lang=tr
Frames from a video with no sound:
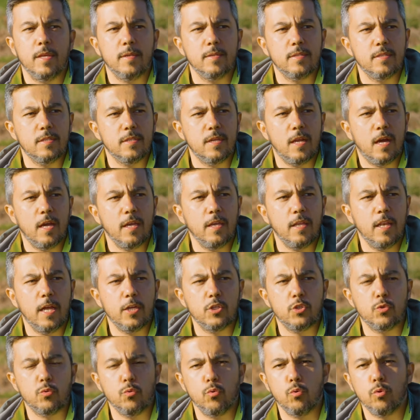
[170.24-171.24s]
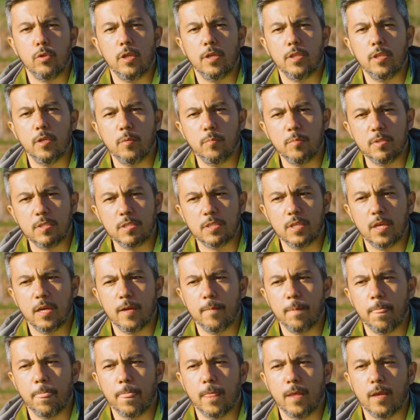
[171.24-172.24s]
de zirai ilaç
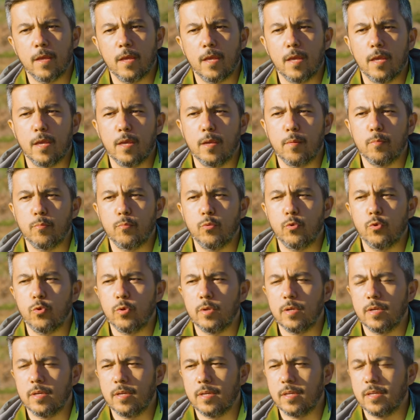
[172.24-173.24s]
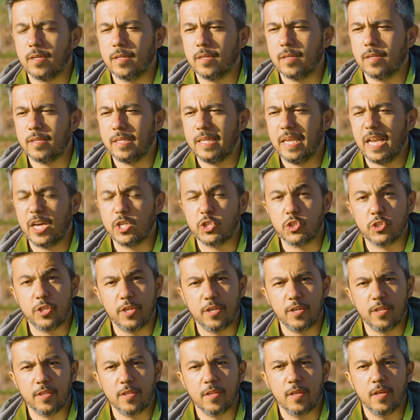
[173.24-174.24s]
uyguladığımızda e, bu
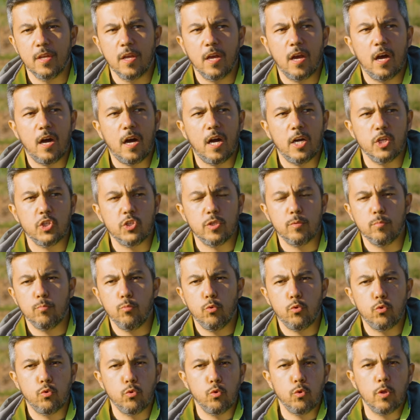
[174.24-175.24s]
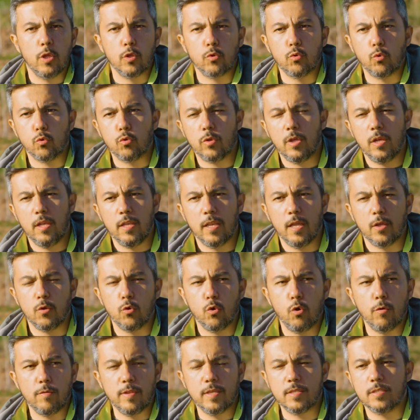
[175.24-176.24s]
ilaçların ağacın bütününe, totaline,
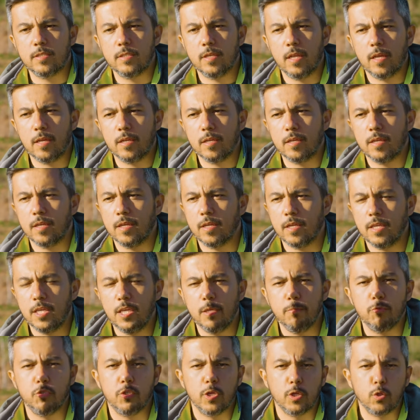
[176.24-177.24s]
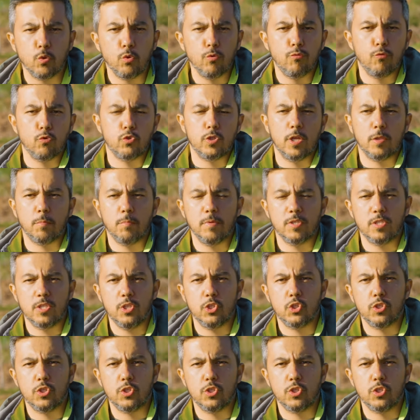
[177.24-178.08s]
gövdesine iyi bir şekilde nüfus etmesi